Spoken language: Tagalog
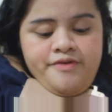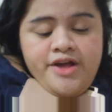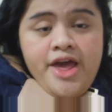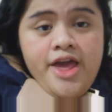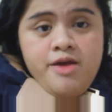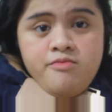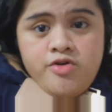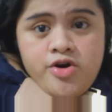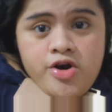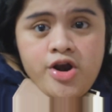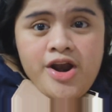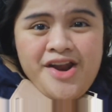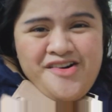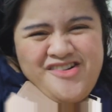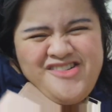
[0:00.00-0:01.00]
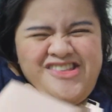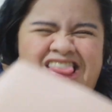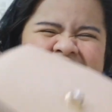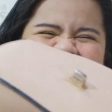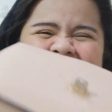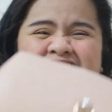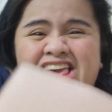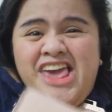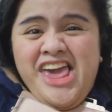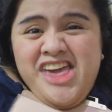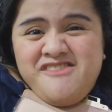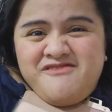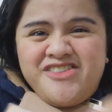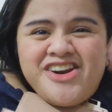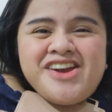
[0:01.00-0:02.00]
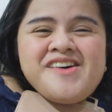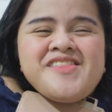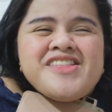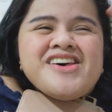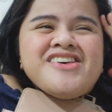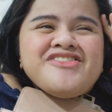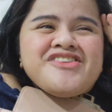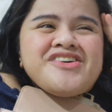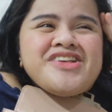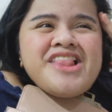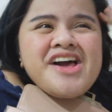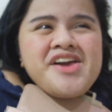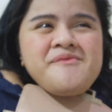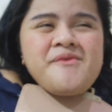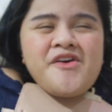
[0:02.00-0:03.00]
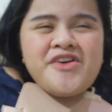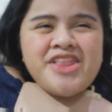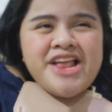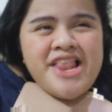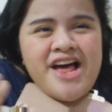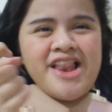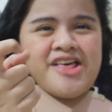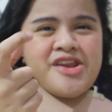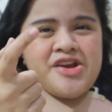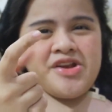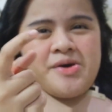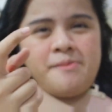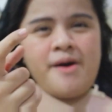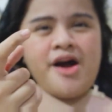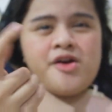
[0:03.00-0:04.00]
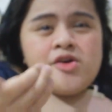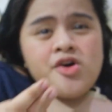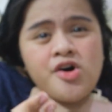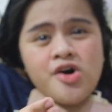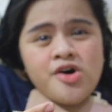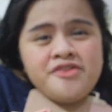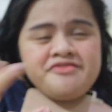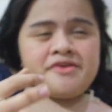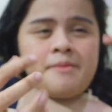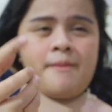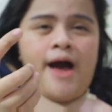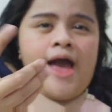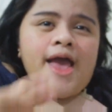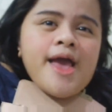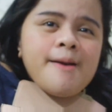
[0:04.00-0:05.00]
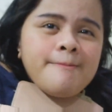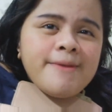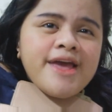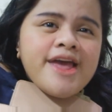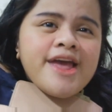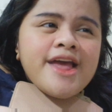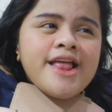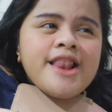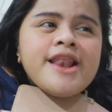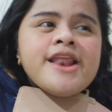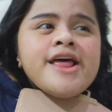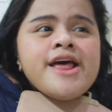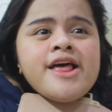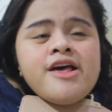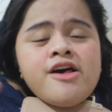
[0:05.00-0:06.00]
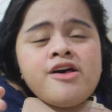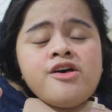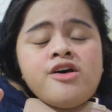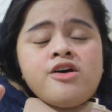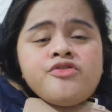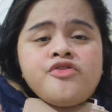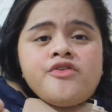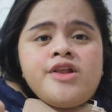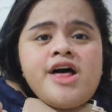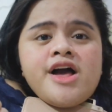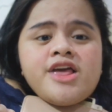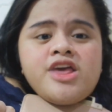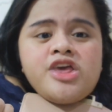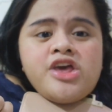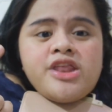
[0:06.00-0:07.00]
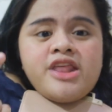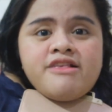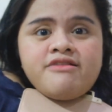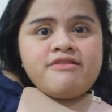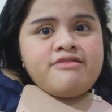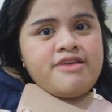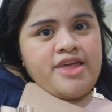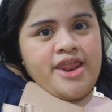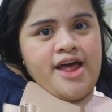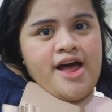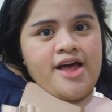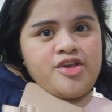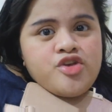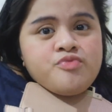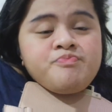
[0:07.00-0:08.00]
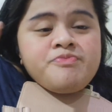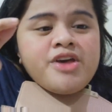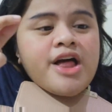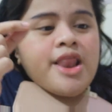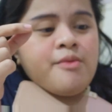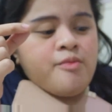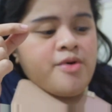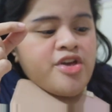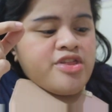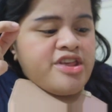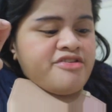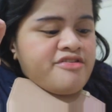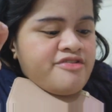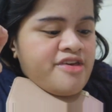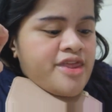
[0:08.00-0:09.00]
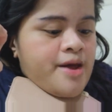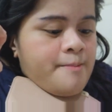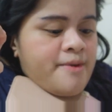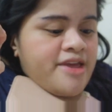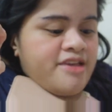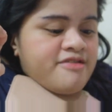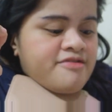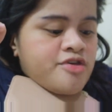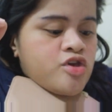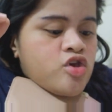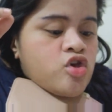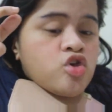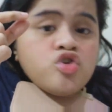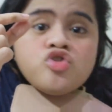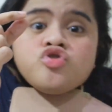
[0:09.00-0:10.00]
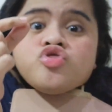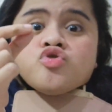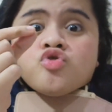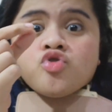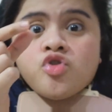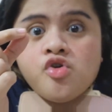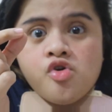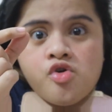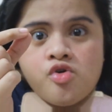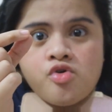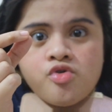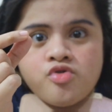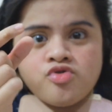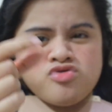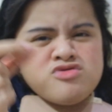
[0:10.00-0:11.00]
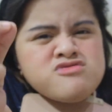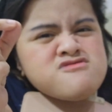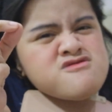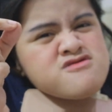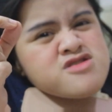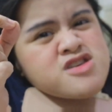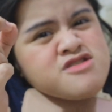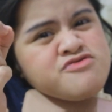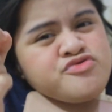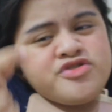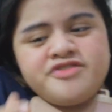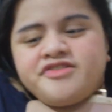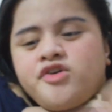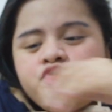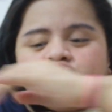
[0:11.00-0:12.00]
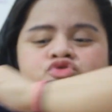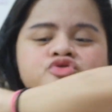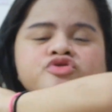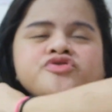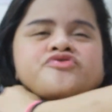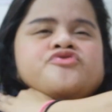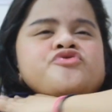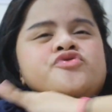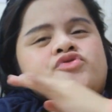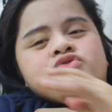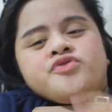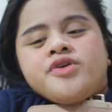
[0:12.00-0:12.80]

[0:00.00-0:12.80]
gamer. Oh, gamer. So, lagi po ako naglalaro ng mga ROS, ng mga ML. So, lagi siya nasisira. Yung, alam ba yung nasisira pa is yung dulo. Na-stress ako doon. So,